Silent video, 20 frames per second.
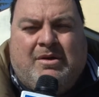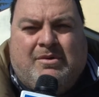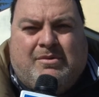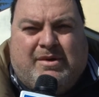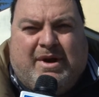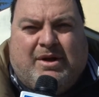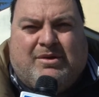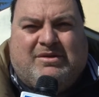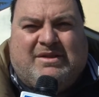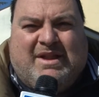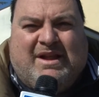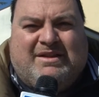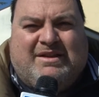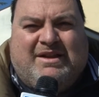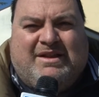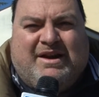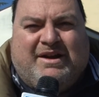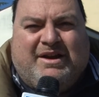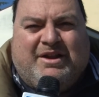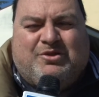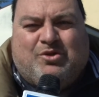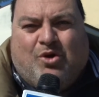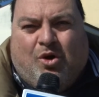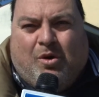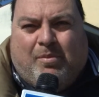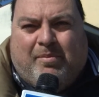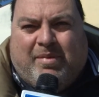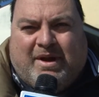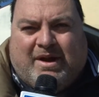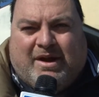una ottantina di
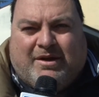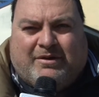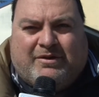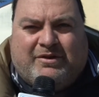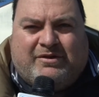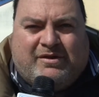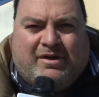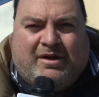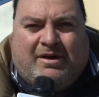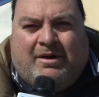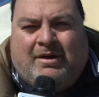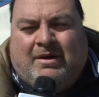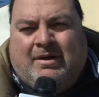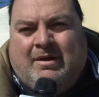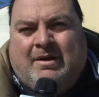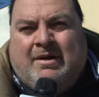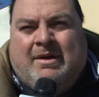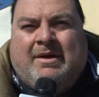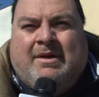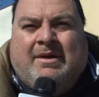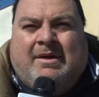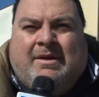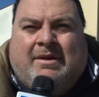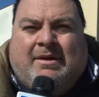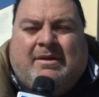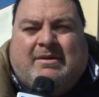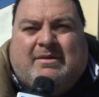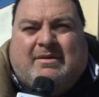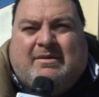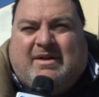topi che non so
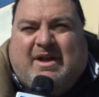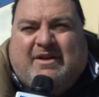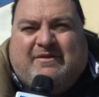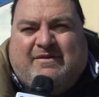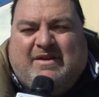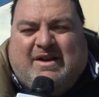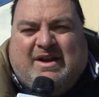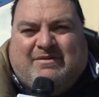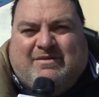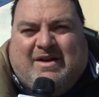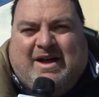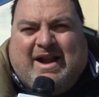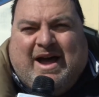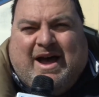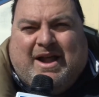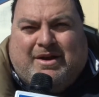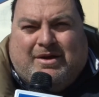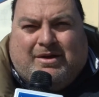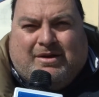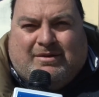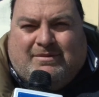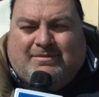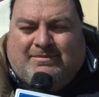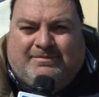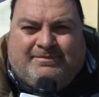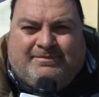eh, che fine faranno.